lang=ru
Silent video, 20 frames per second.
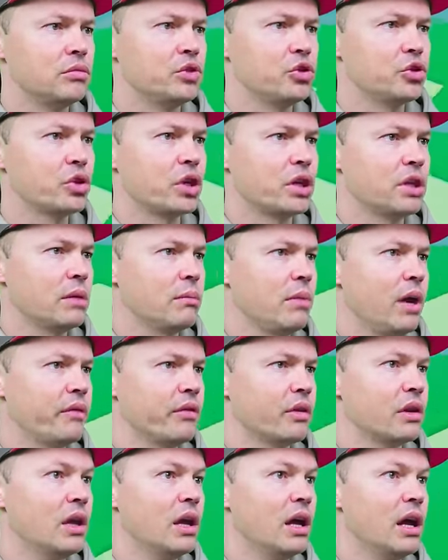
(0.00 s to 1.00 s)
Что-то я
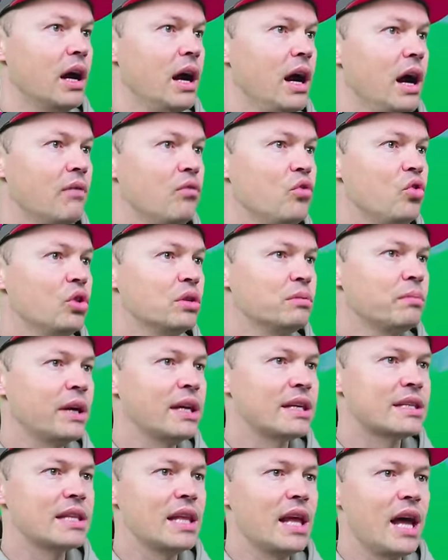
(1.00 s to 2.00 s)
добавил. А, вот
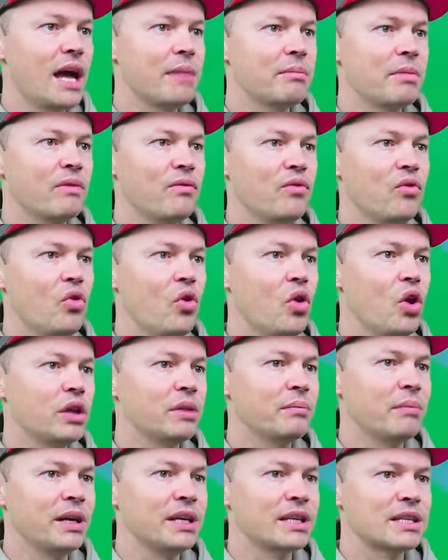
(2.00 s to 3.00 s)
мои слаймы,
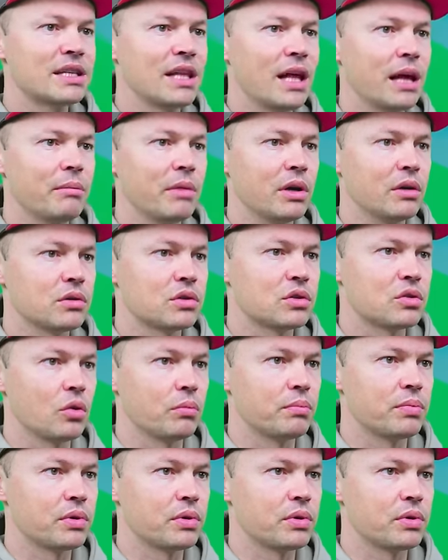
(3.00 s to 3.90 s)
вот мои слаймы. Стоп.